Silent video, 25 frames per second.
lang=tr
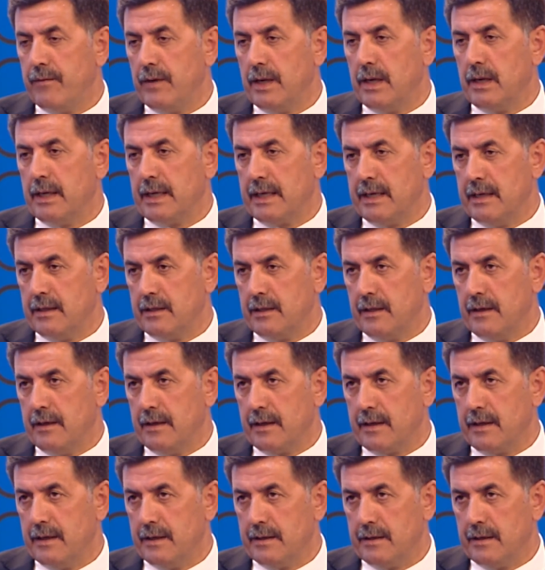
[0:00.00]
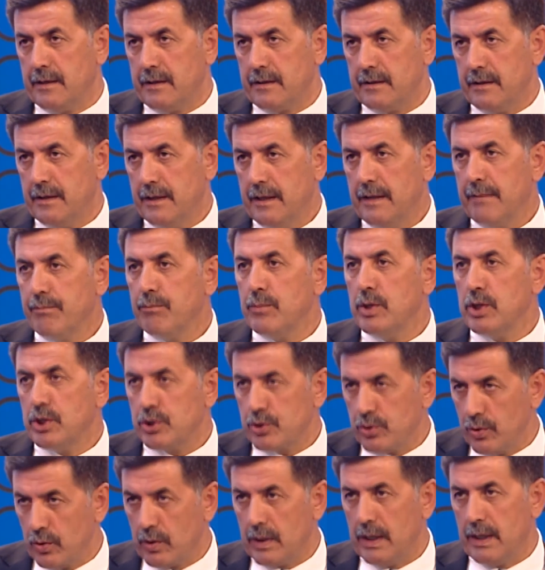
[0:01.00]
felaketine kadar
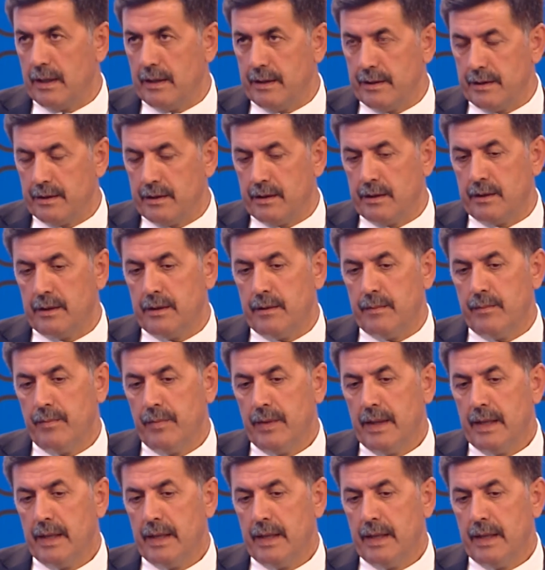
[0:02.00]
birçok alanda